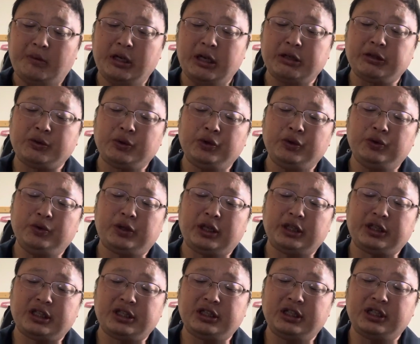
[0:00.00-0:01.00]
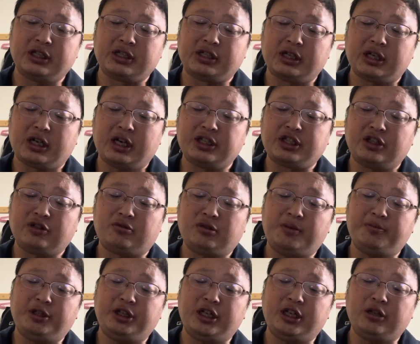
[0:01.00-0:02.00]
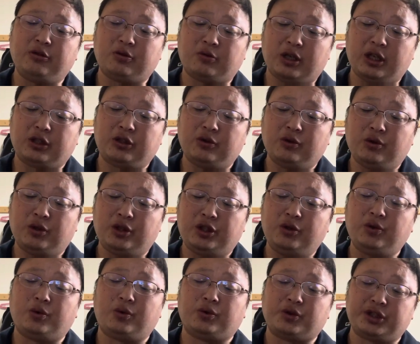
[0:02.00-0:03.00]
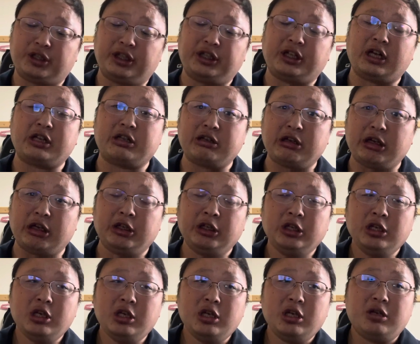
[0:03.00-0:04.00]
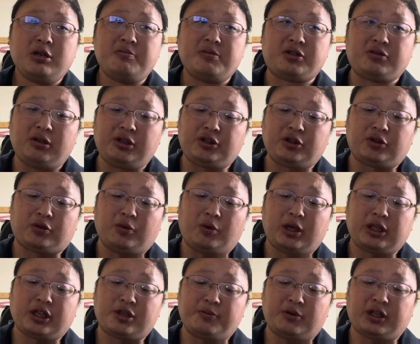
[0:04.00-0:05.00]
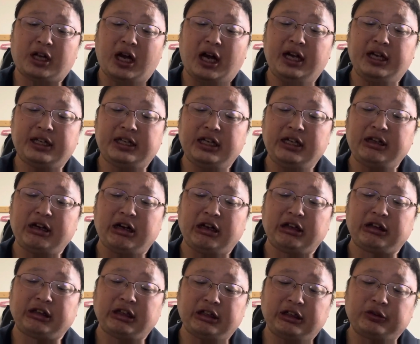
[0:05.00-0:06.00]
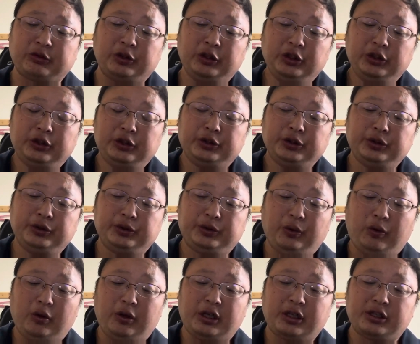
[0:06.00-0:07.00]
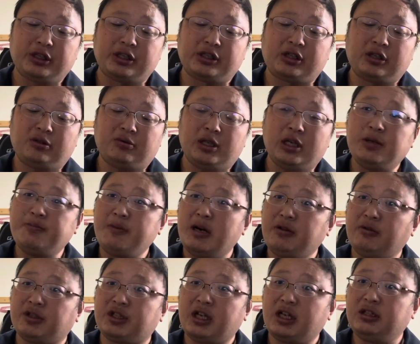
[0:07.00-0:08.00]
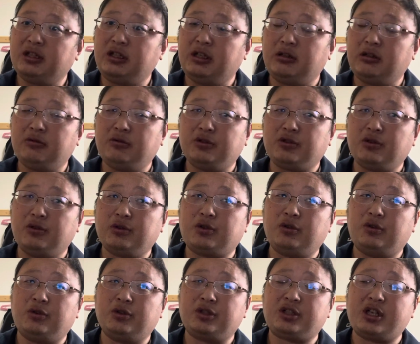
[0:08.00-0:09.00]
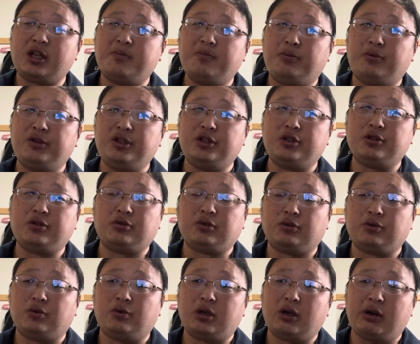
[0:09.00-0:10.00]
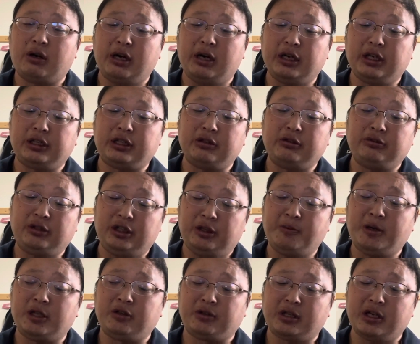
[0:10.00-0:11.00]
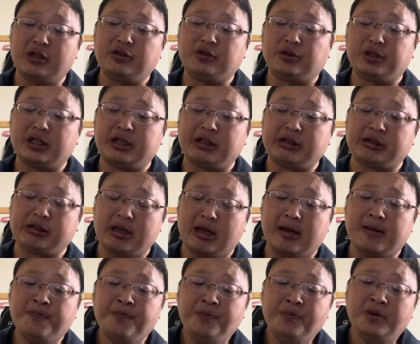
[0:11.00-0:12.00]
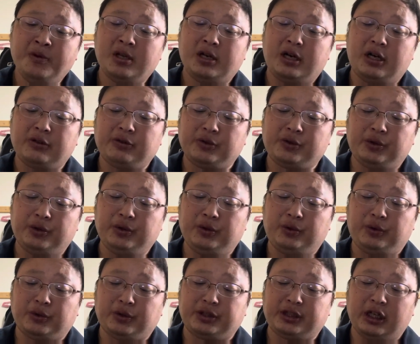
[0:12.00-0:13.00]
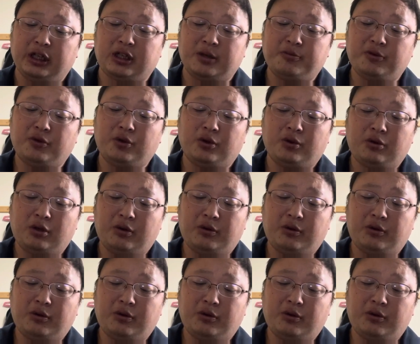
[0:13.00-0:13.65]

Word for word: そういう形でですね、会社にクレーム入れるとかっていうひどいことをしてきたんで、まあそれはちょっと私も耐えきれなかったなというところなんですけども、今のチャンネルの状況、1000本以上の動画を上げてる今の現状でですね、あの、そういうことされても、